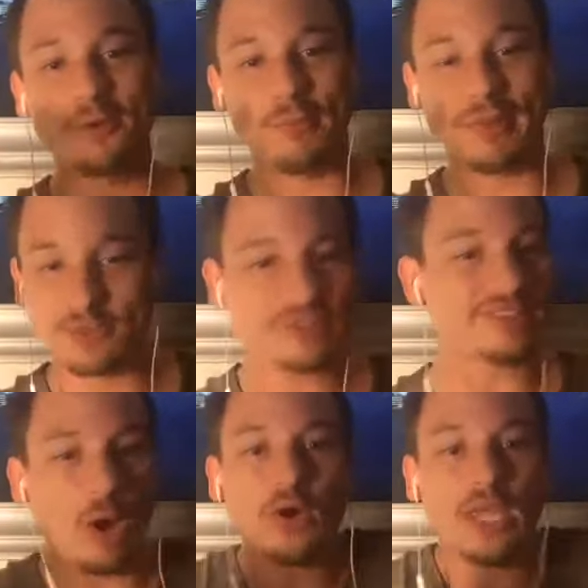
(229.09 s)
man sonst
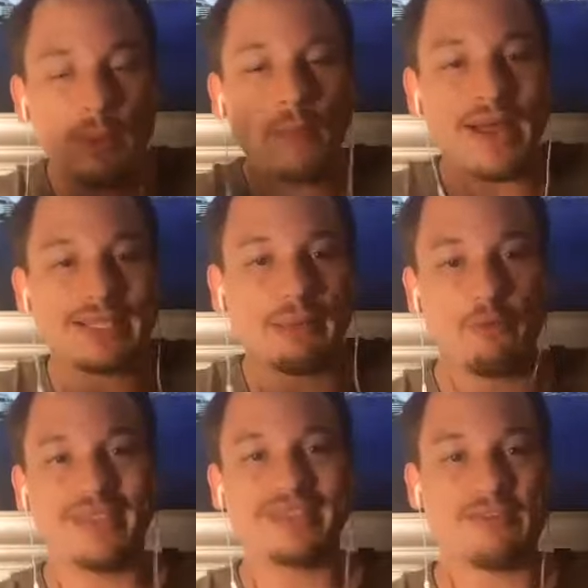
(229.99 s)
auch immer macht, aber wo
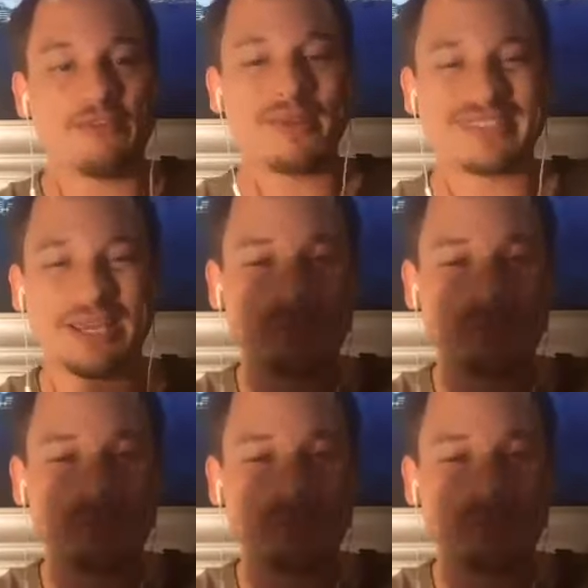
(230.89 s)
wir jetzt einfach mal sagen,